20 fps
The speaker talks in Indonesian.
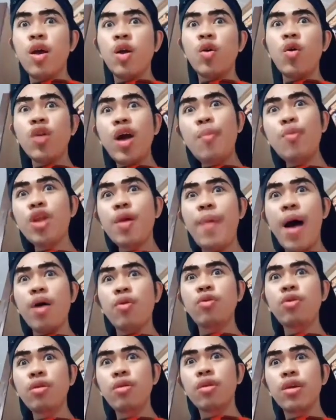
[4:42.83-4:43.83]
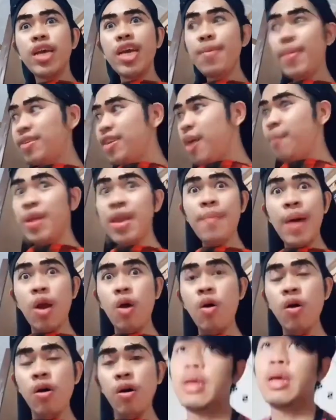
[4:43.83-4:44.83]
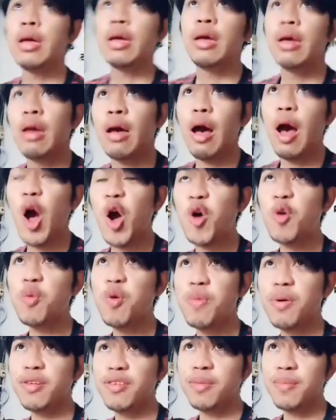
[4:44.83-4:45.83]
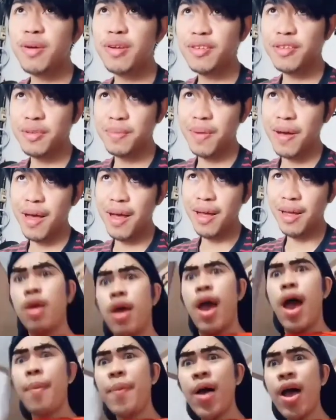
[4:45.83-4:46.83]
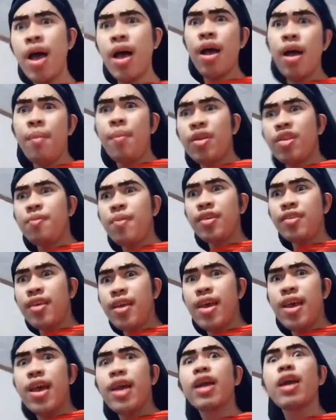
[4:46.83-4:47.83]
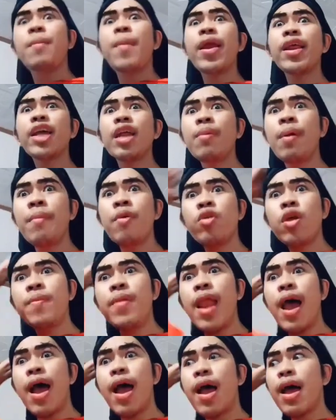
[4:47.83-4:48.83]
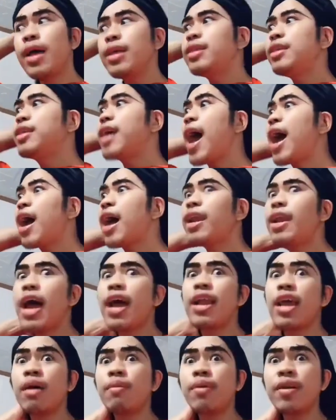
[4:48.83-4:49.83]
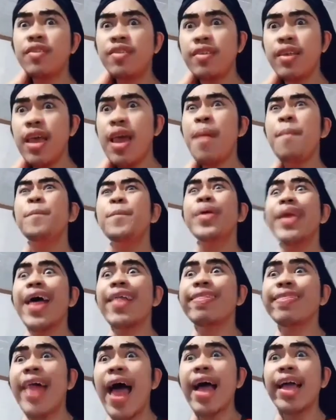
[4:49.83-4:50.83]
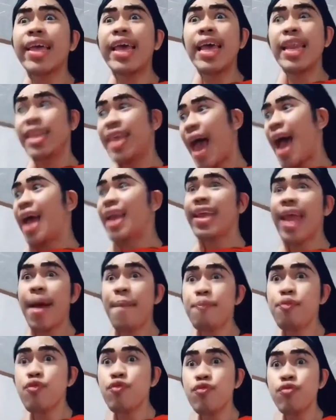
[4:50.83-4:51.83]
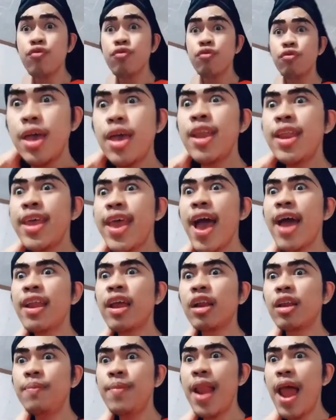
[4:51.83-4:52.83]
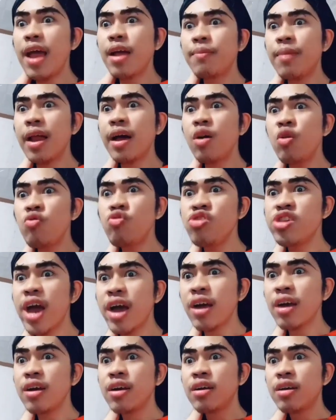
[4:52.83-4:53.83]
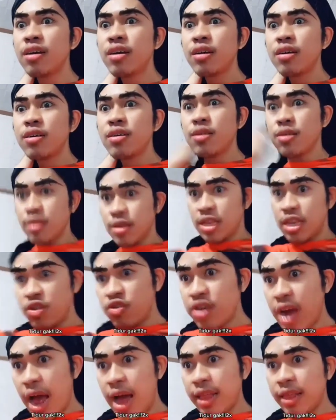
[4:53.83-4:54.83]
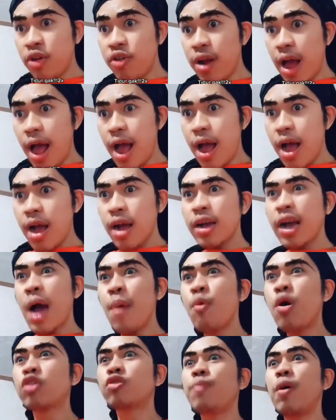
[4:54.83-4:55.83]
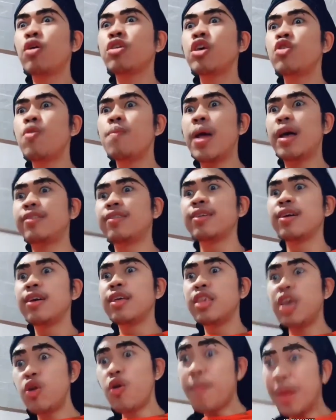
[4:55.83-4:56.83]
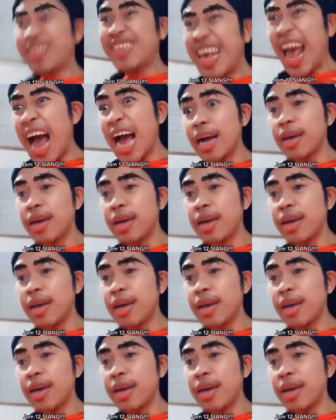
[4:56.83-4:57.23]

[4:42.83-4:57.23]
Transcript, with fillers: Kok kamu udah bangun? Ini masih jam 5 loh. Aku mau bersih-bersih, mah. Apa? Bersih-bersih? Kemarin kan mama udah bilang, jangan ada yang bersih. Berantakin, jangan nyapu. Ini anak dibilangin malah ngelunjak. Tidur nggak? Tidur nggak? Kamu harus bangun jam 12. Jam 12 siap.